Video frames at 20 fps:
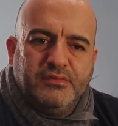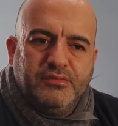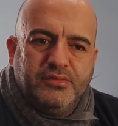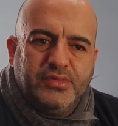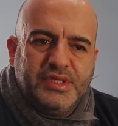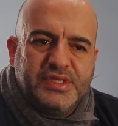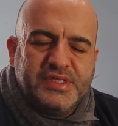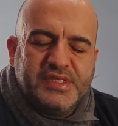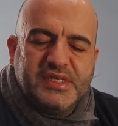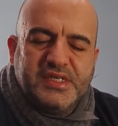
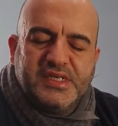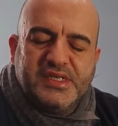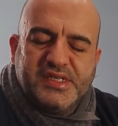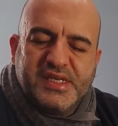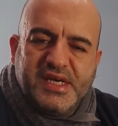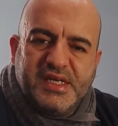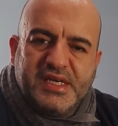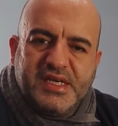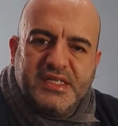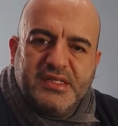birisine
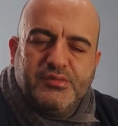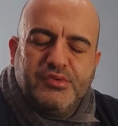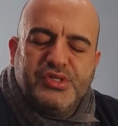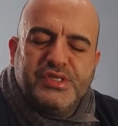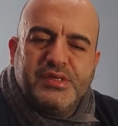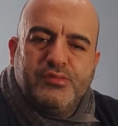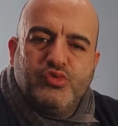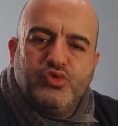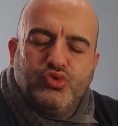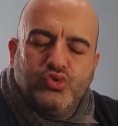kızarken ya da
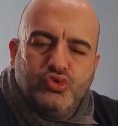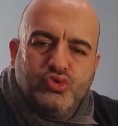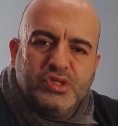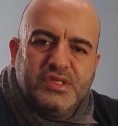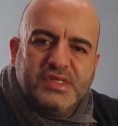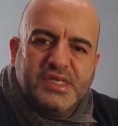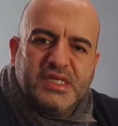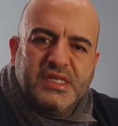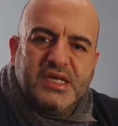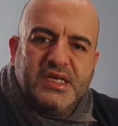birisine bir duygu
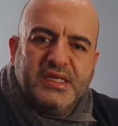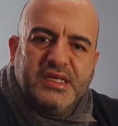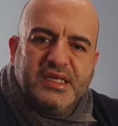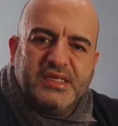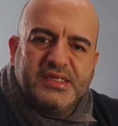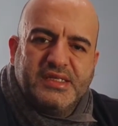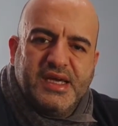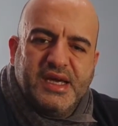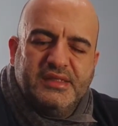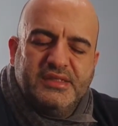
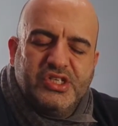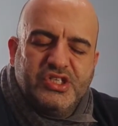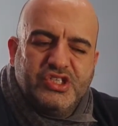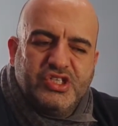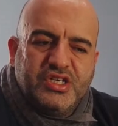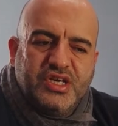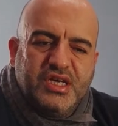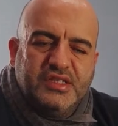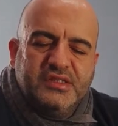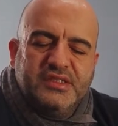hissederken
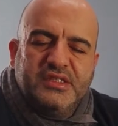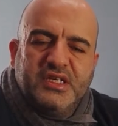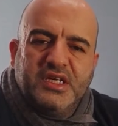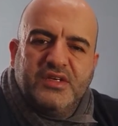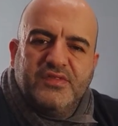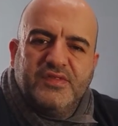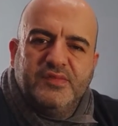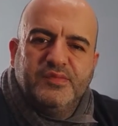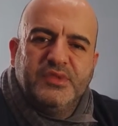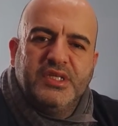sadece kendi
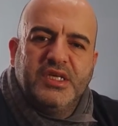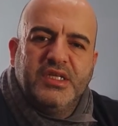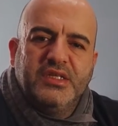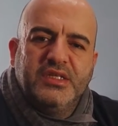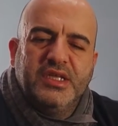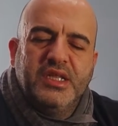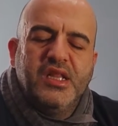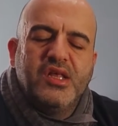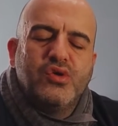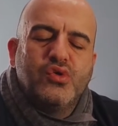tarafımda
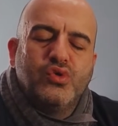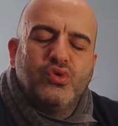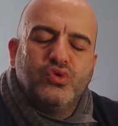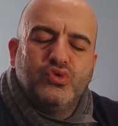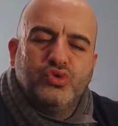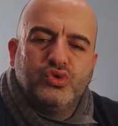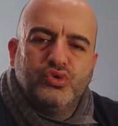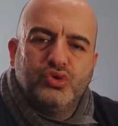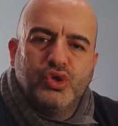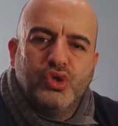neler
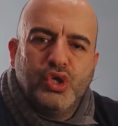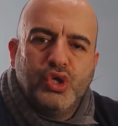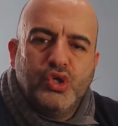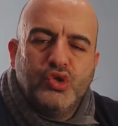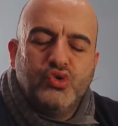olduğunu